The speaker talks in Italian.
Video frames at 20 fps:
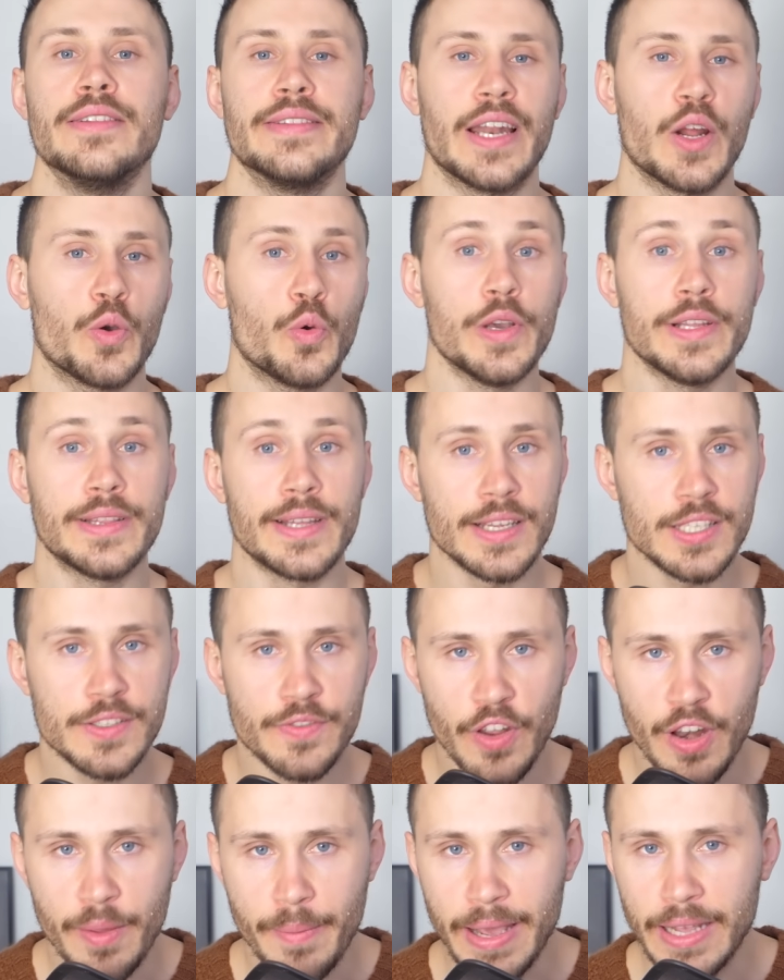tra cui
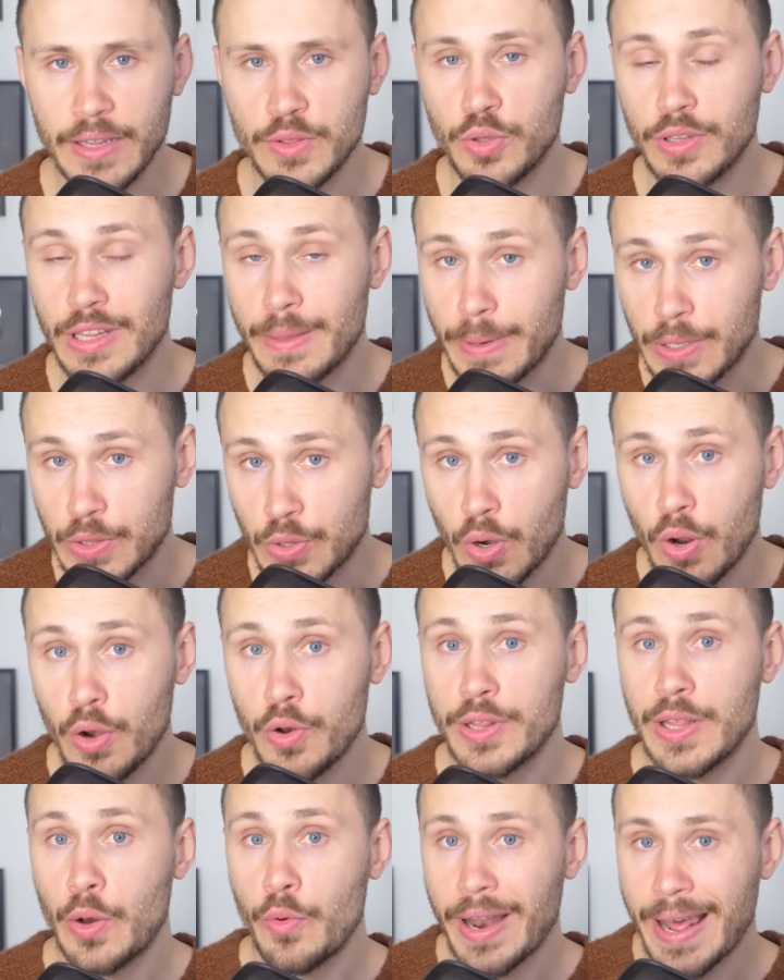trasferimento di
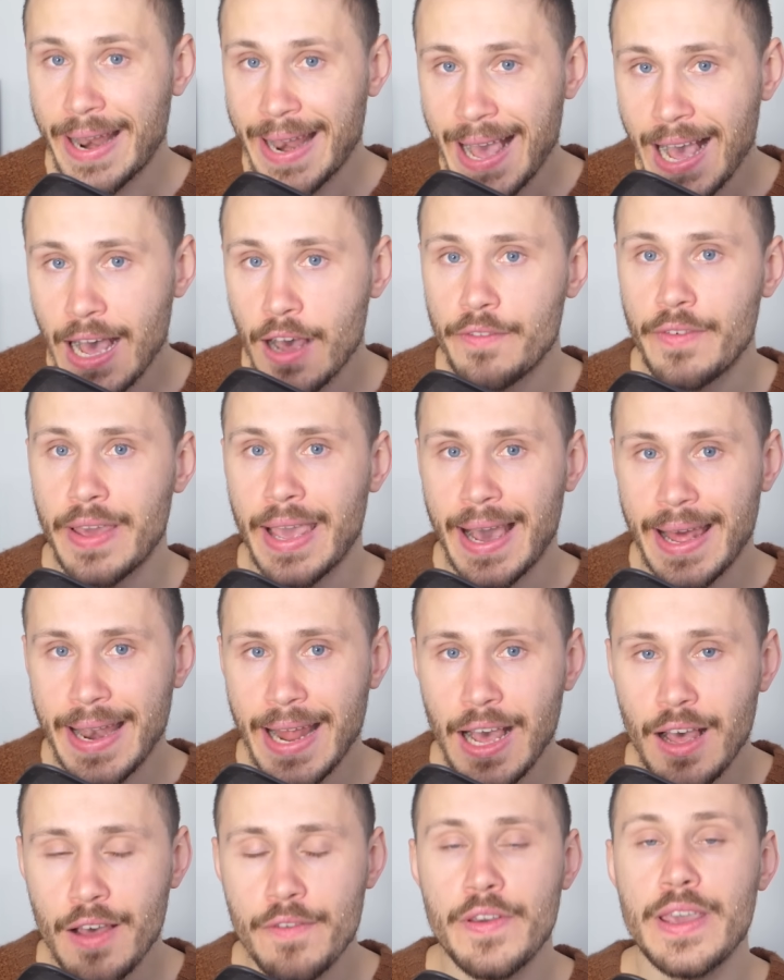petrolio da una nave a
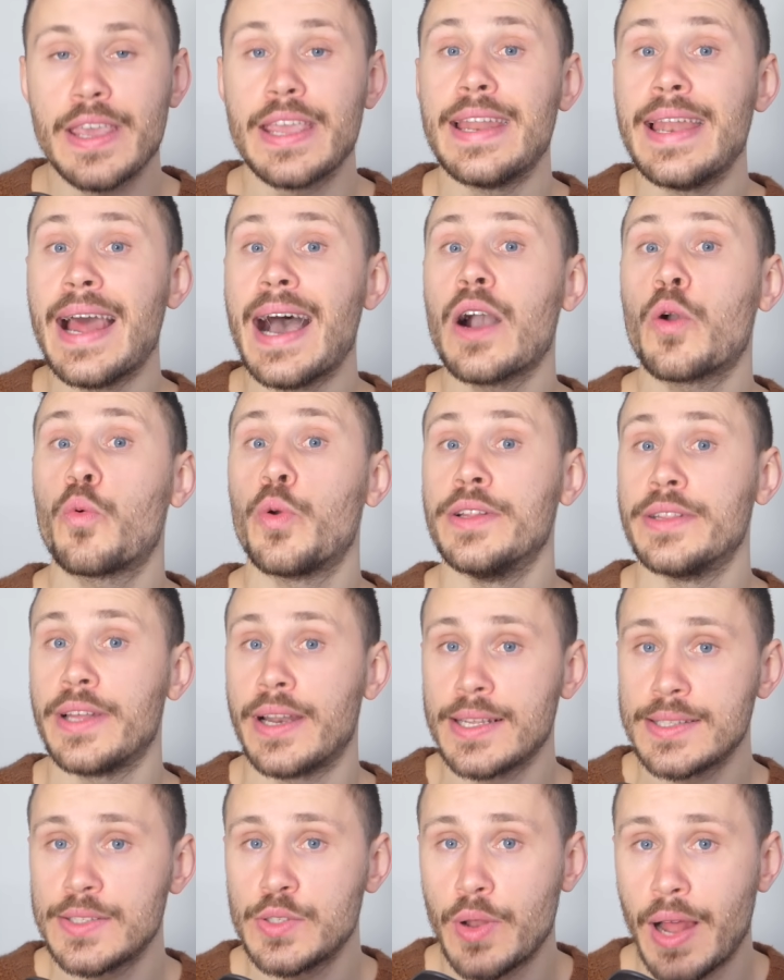nave in acque
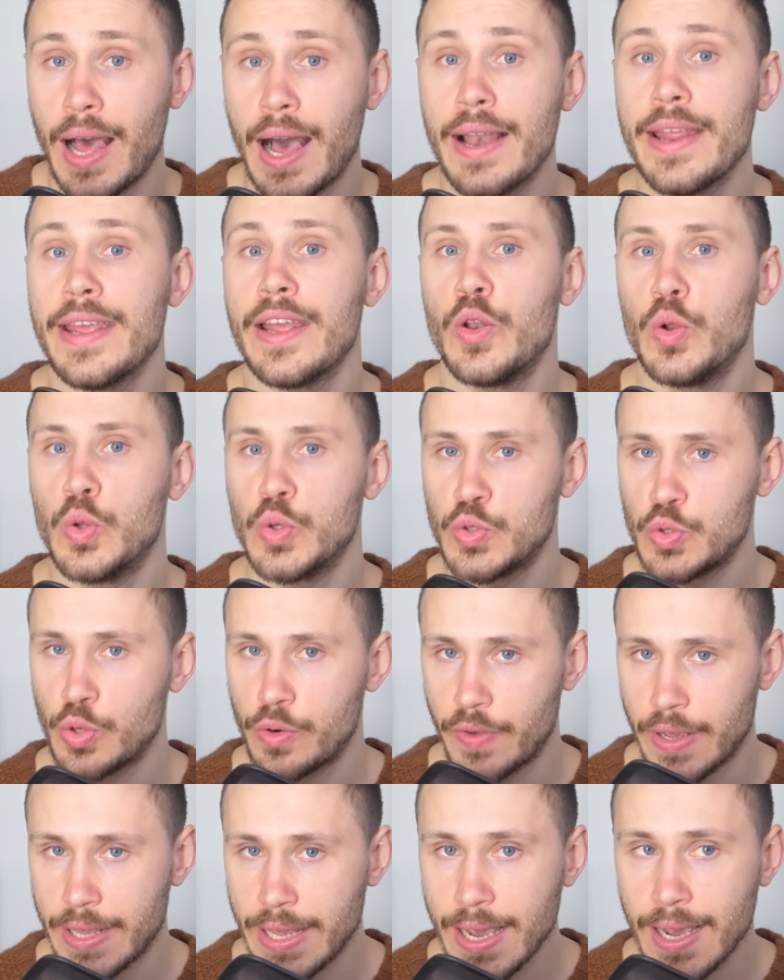internazionali non
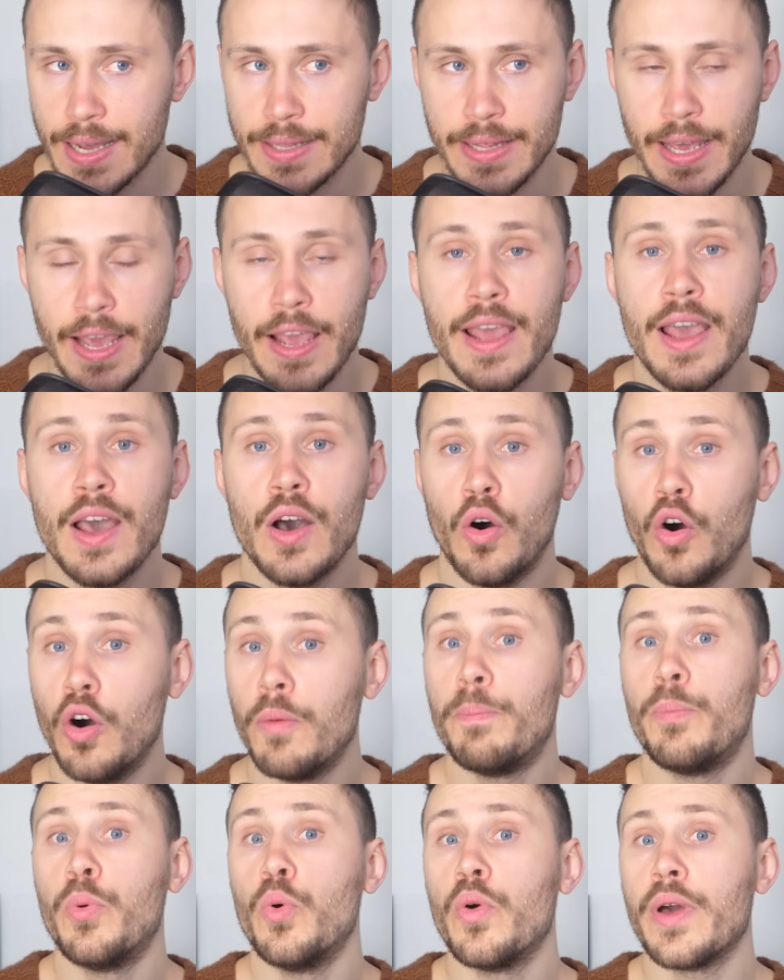sorvegliate,
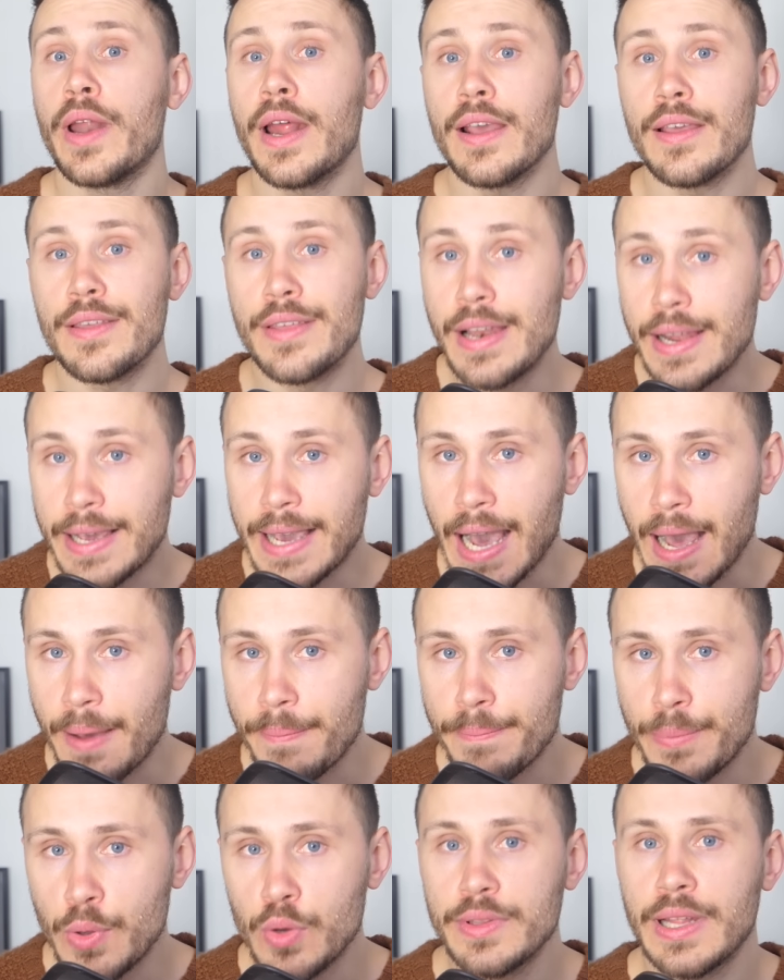oppure il
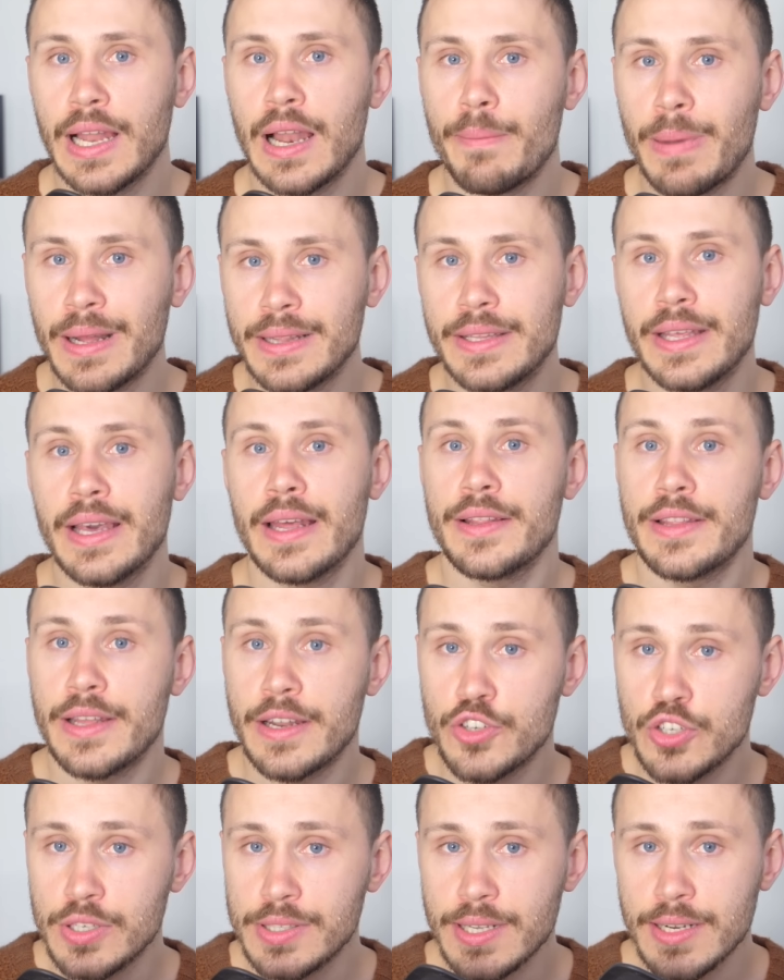cambio della bandiera di
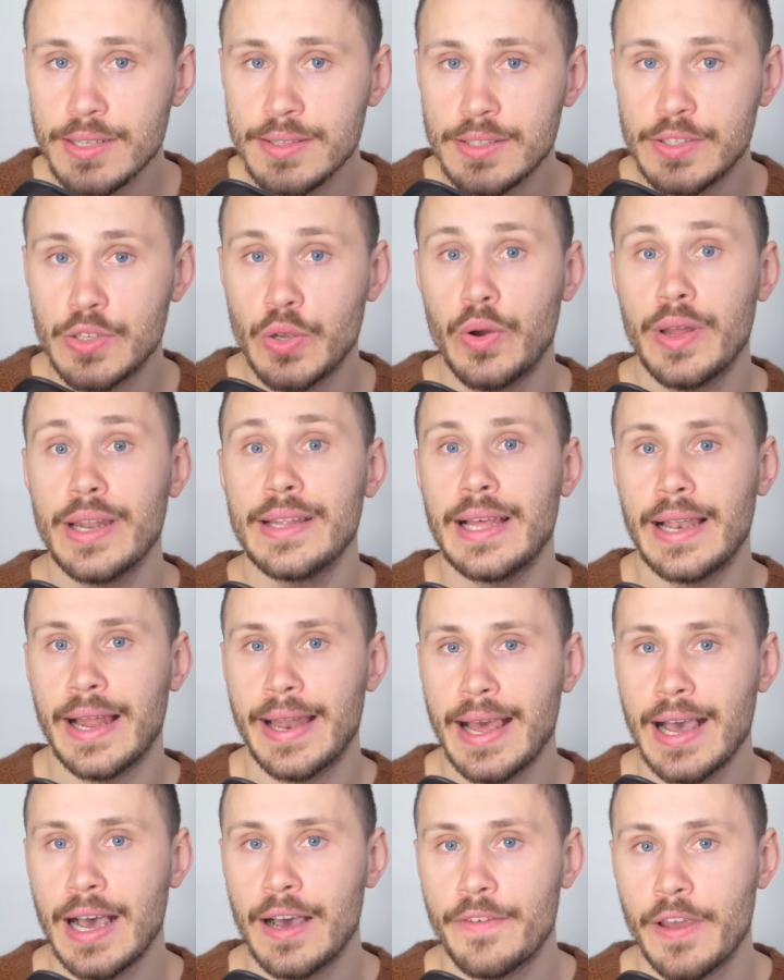registrazione
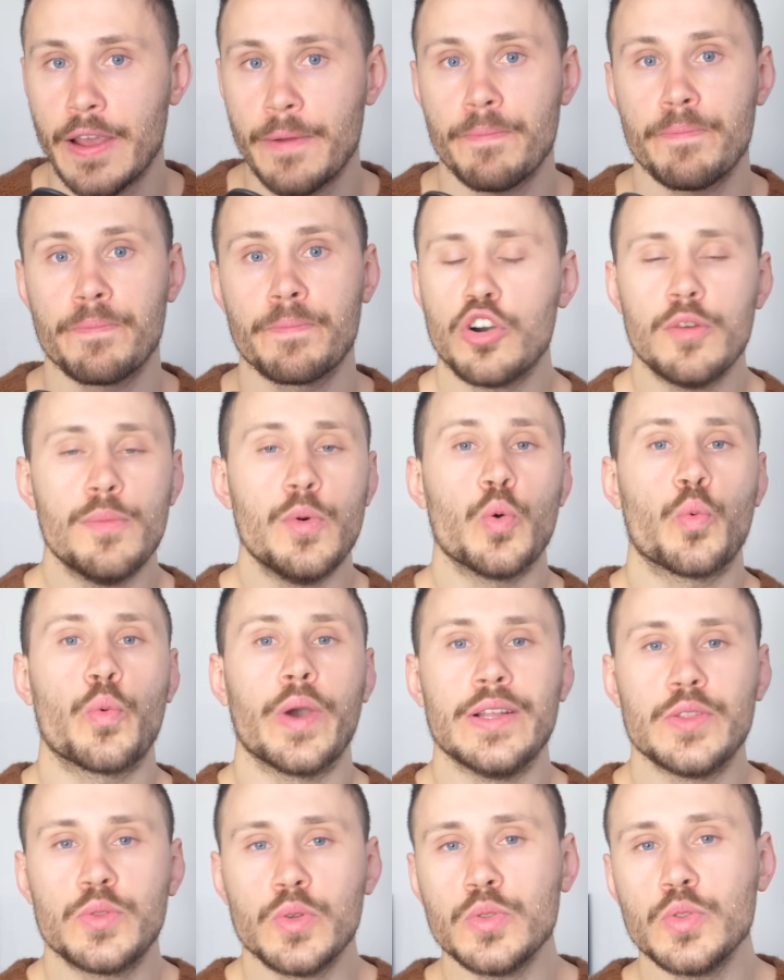della nave.
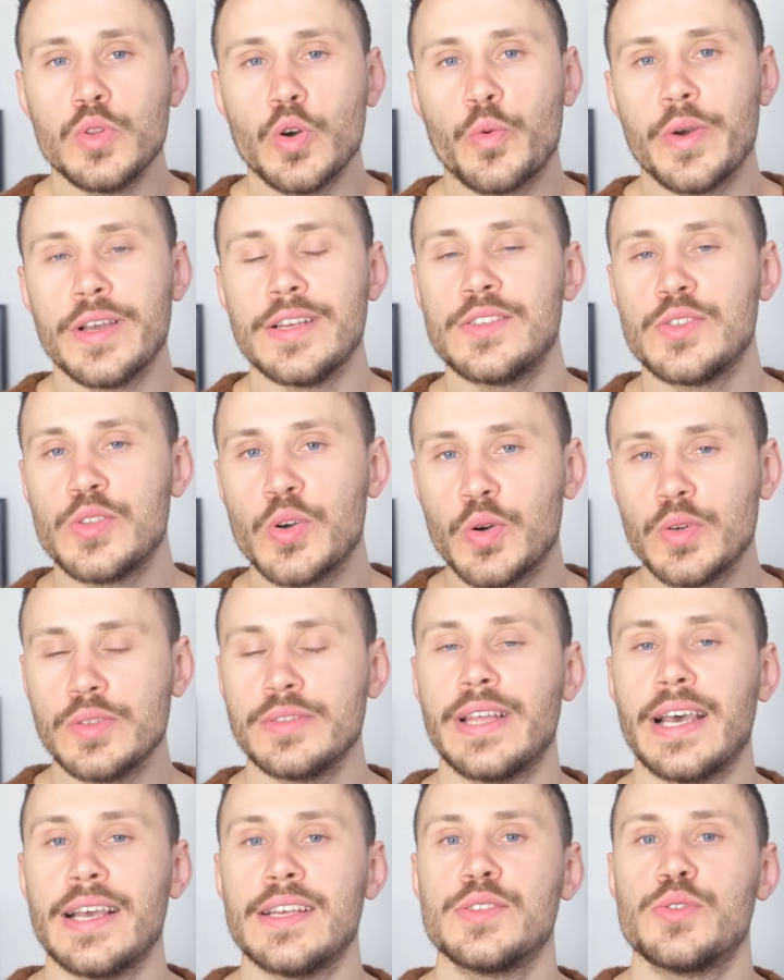Comunque in tutto questo
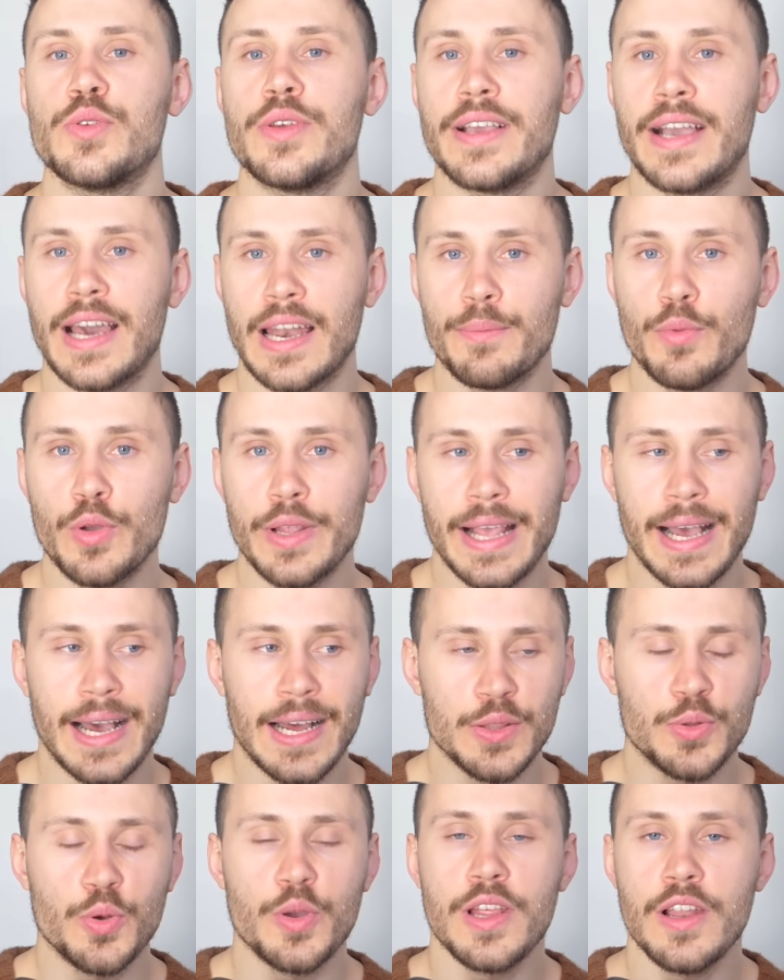contesto
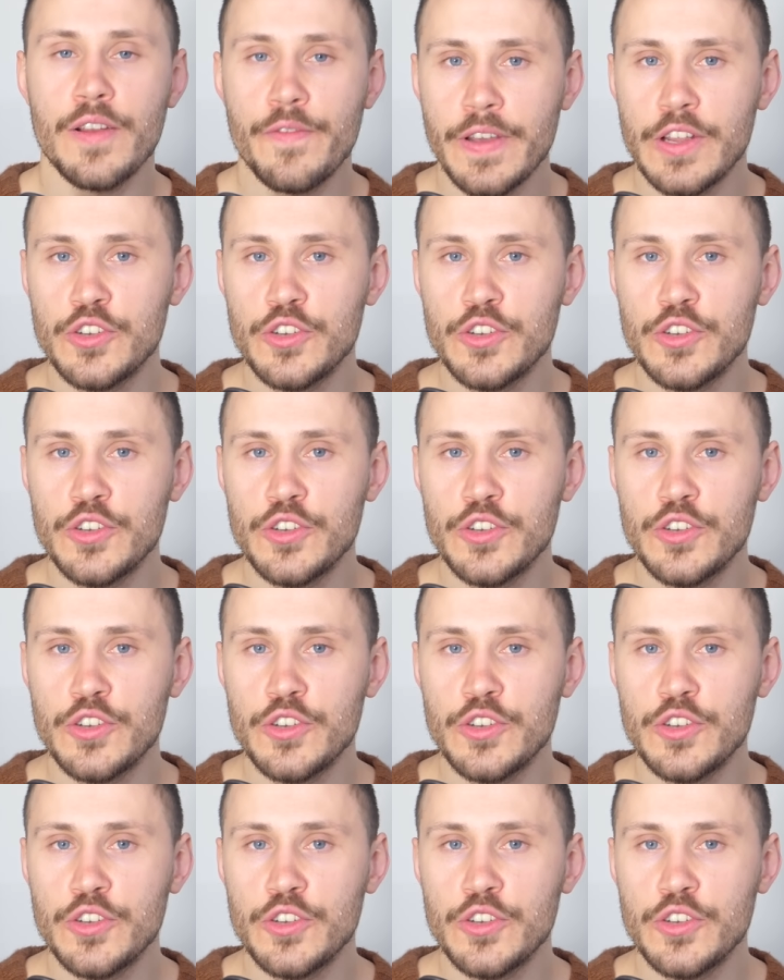ingarabogliato il